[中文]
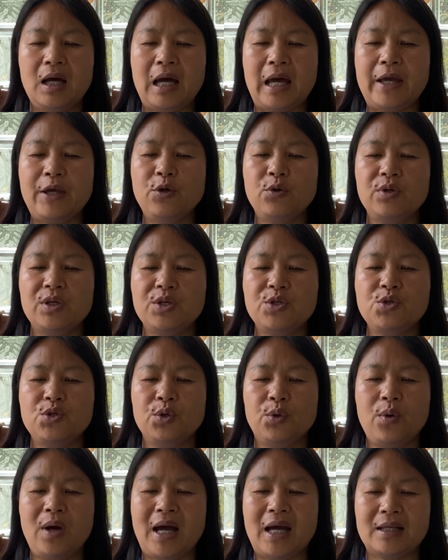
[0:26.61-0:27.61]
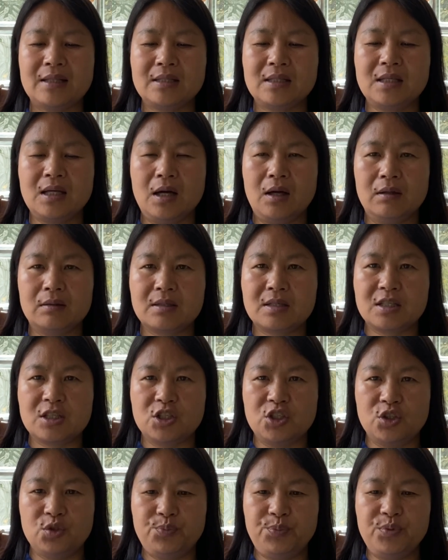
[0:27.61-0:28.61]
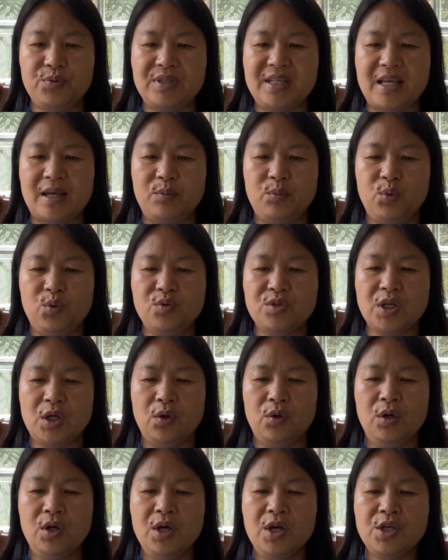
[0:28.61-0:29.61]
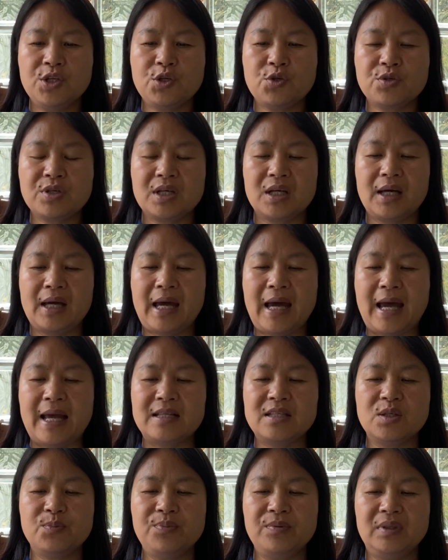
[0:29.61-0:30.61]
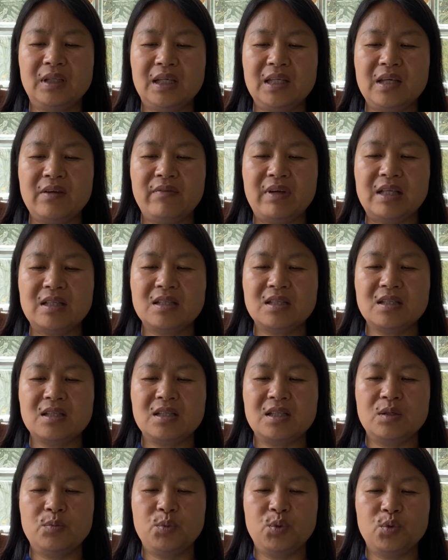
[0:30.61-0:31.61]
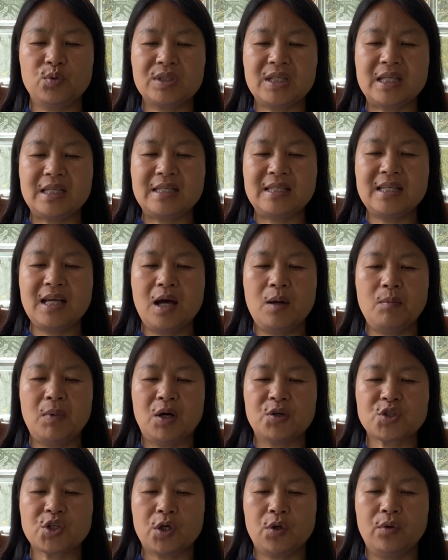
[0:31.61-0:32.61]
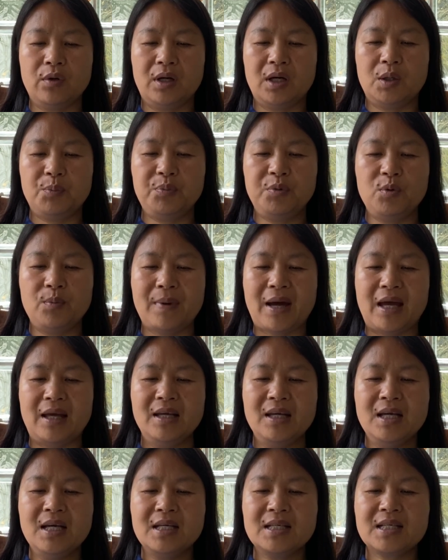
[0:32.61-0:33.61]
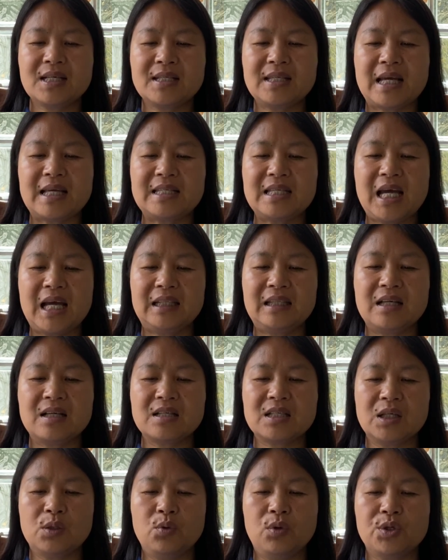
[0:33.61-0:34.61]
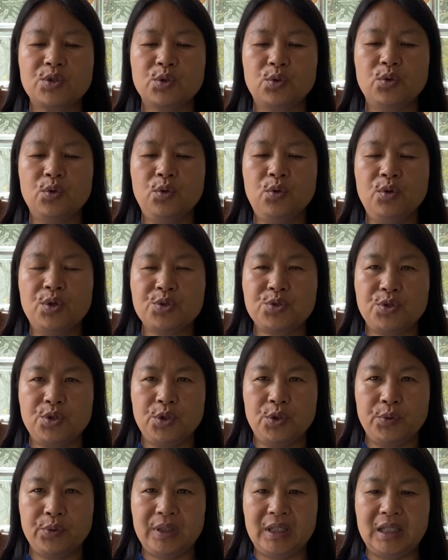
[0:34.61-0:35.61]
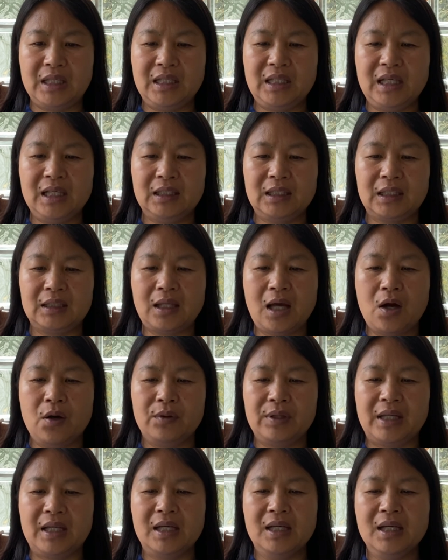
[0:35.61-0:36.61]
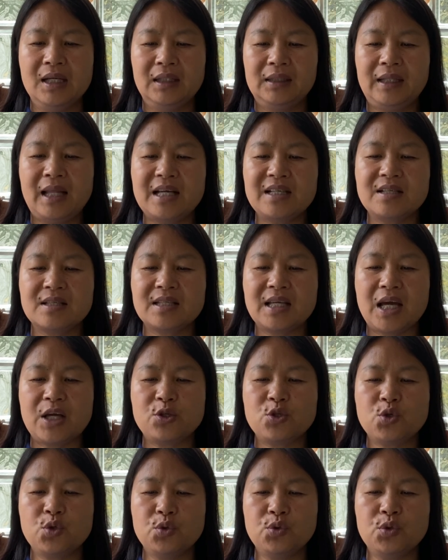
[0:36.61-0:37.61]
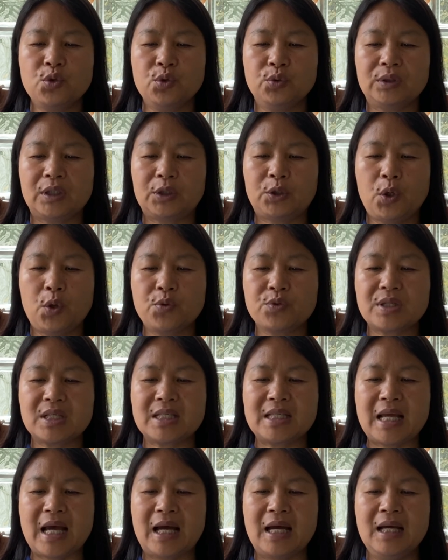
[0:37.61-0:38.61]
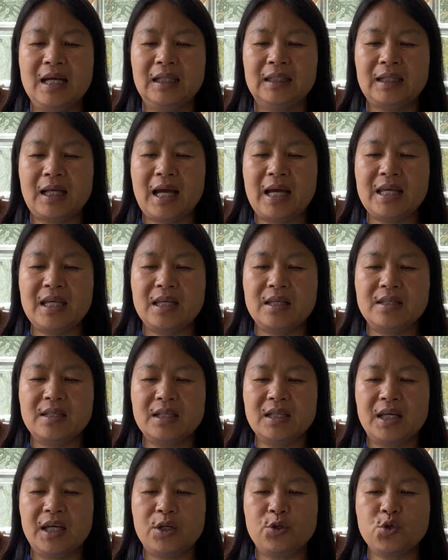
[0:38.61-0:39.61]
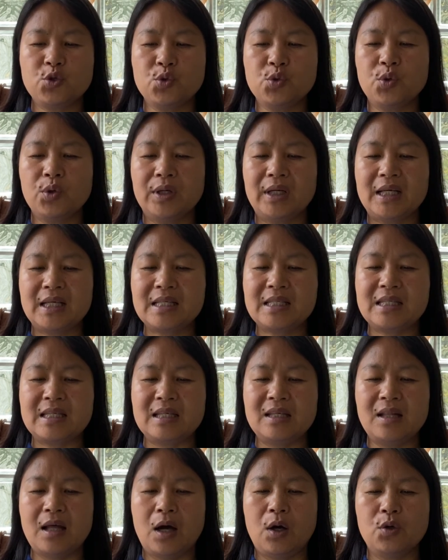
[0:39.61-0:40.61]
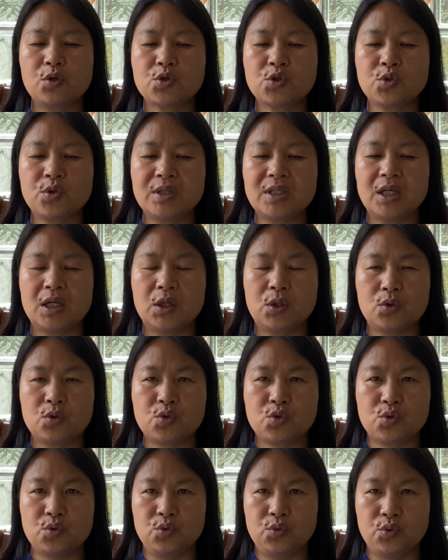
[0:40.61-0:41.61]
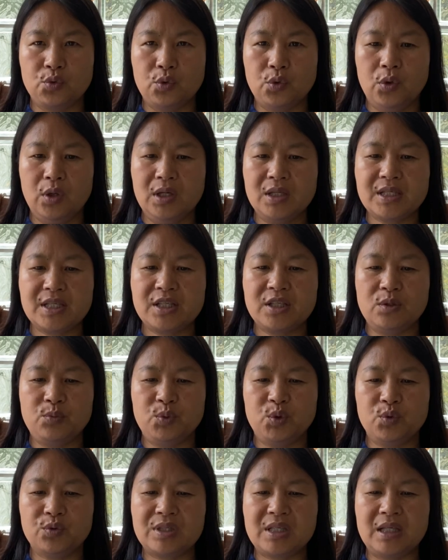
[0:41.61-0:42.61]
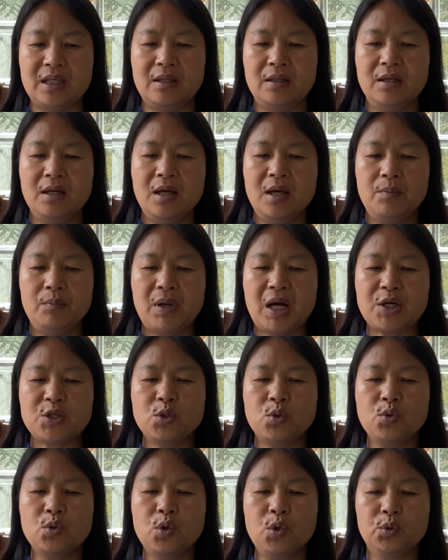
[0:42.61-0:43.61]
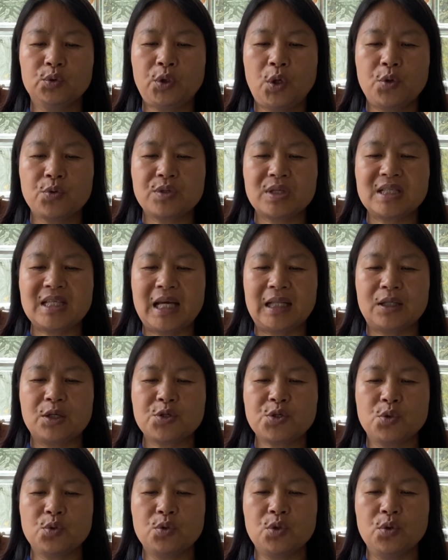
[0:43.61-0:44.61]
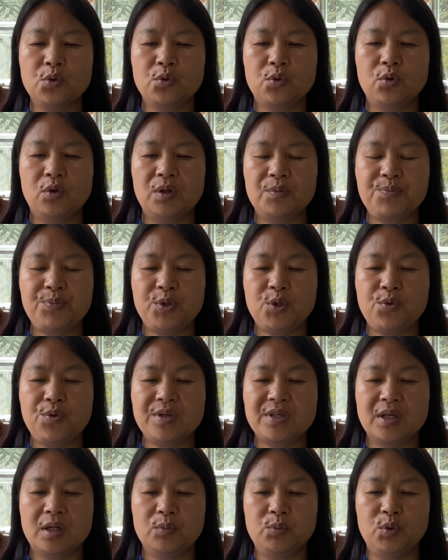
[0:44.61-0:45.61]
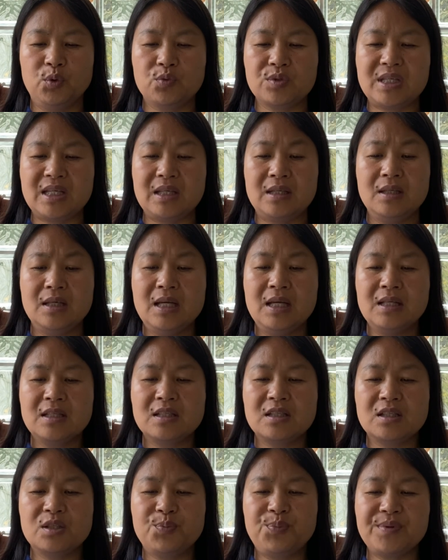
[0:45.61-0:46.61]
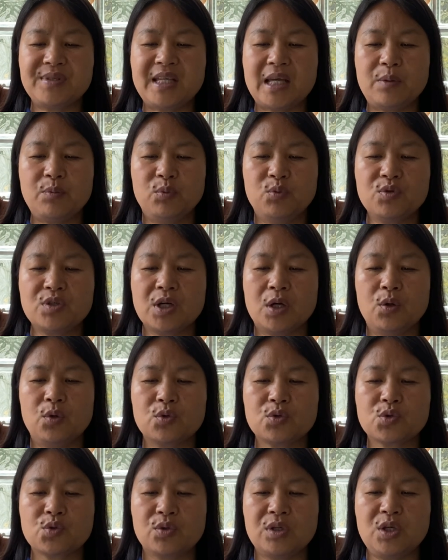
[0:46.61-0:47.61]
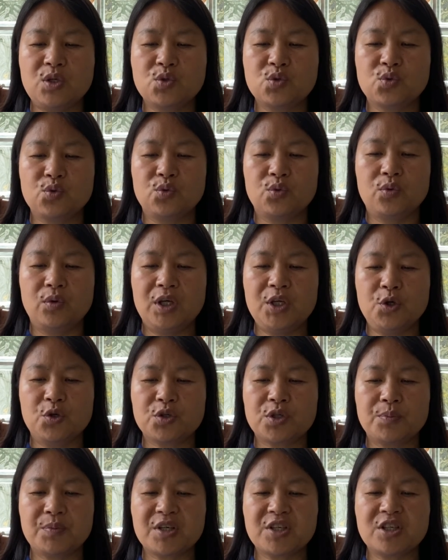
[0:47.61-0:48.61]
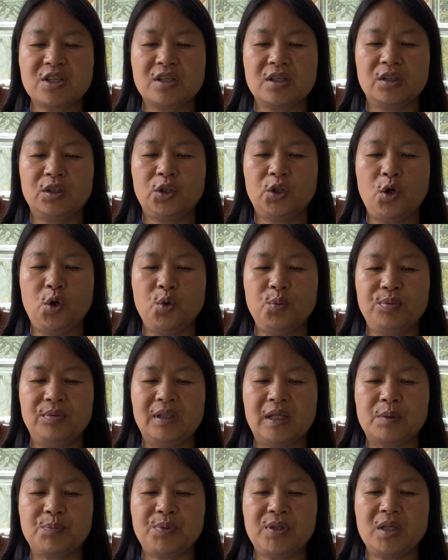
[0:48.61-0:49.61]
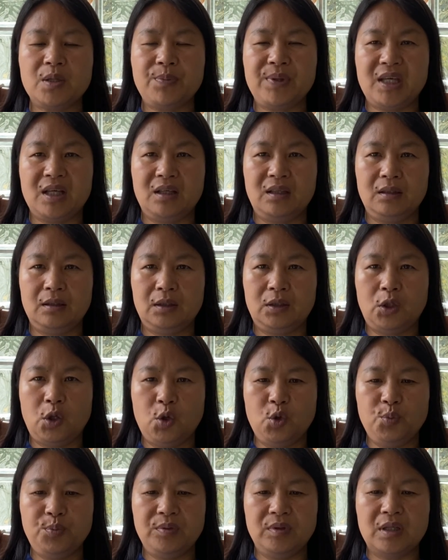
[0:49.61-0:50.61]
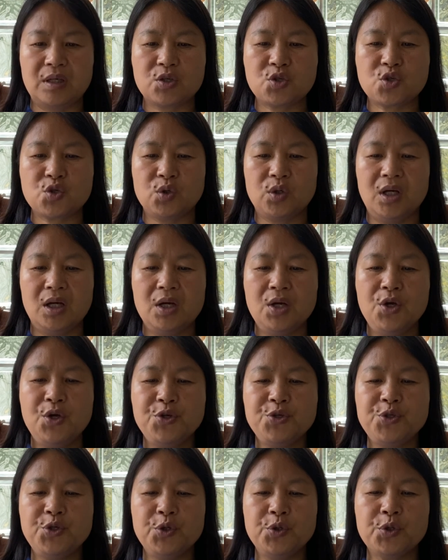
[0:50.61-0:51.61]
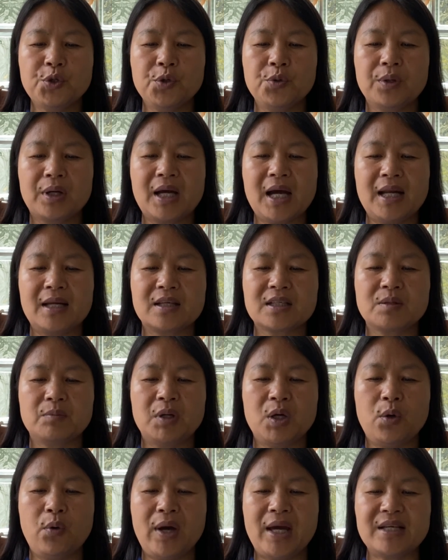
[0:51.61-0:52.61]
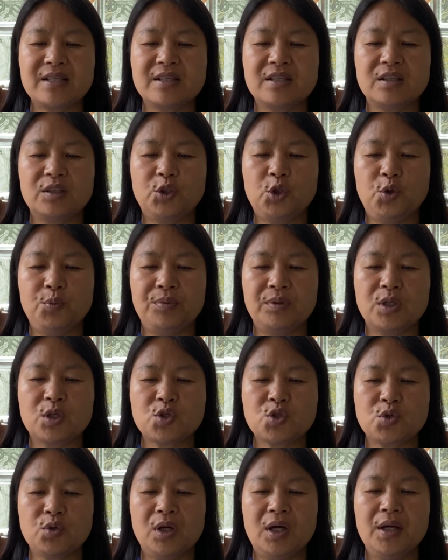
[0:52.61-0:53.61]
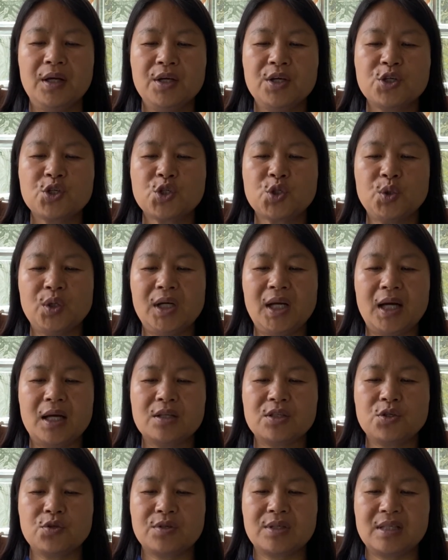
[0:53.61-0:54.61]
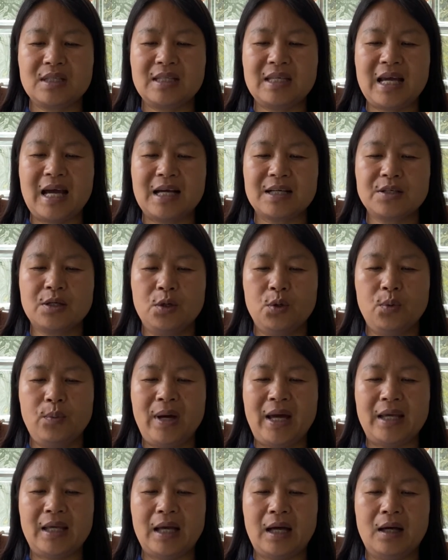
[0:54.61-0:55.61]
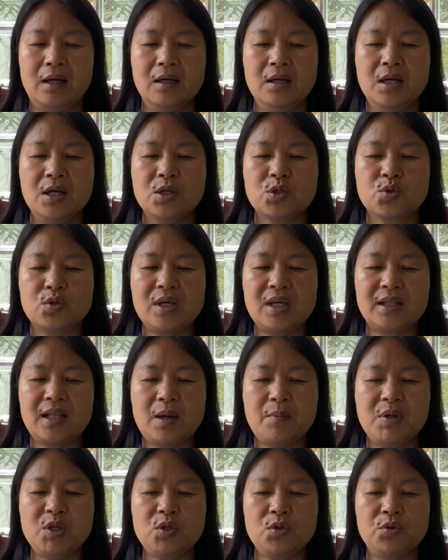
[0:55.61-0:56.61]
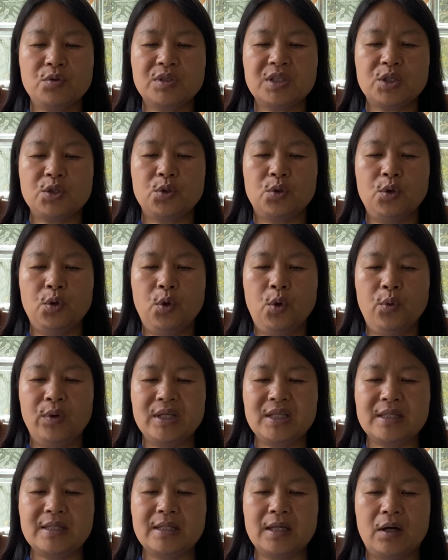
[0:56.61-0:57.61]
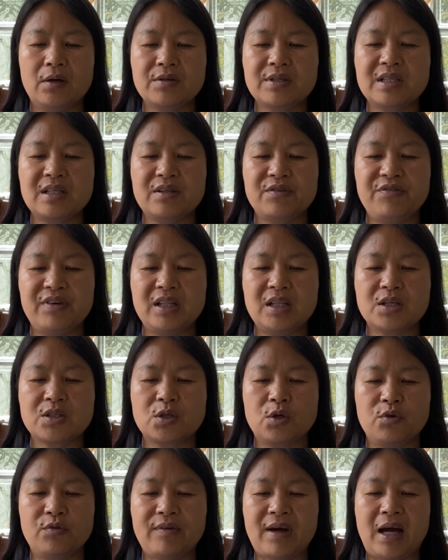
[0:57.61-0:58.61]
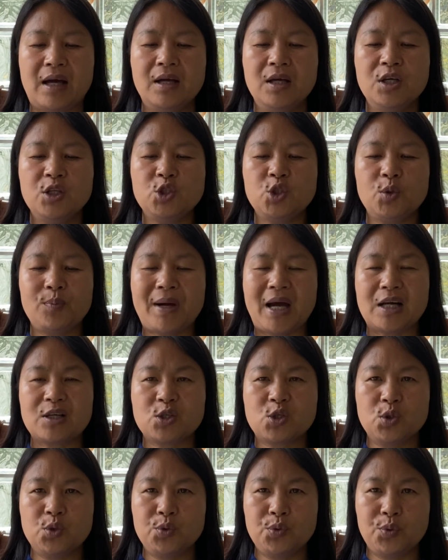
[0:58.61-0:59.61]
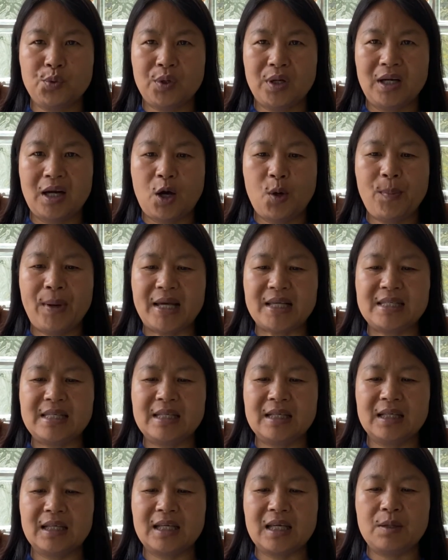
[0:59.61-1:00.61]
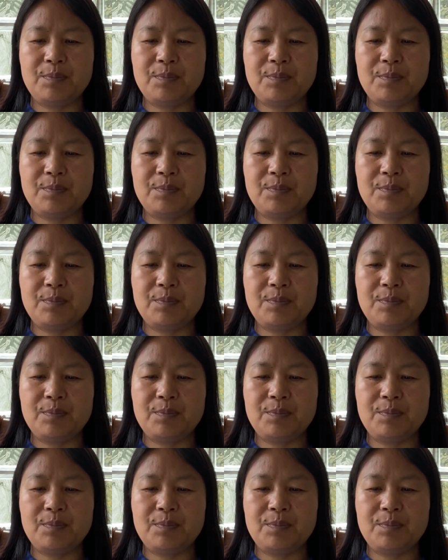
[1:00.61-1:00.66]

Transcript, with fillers: 还有一句话叫“子不嫌母丑”，就是孩子不能因为自己母亲相貌丑而不满。这在家庭生活中或许有一定的道理，但是在中共的统治下，他已经给中国人洗脑，说成祖国是母亲，把中共统治下的中共国比喻成母亲。子不嫌母丑，所以祖国有什么事都不能批评，都不能说。中共干了什么坏事都不能说，说了就是家丑外扬，所以他们就用这种混淆是非的手法，就把中国老百姓给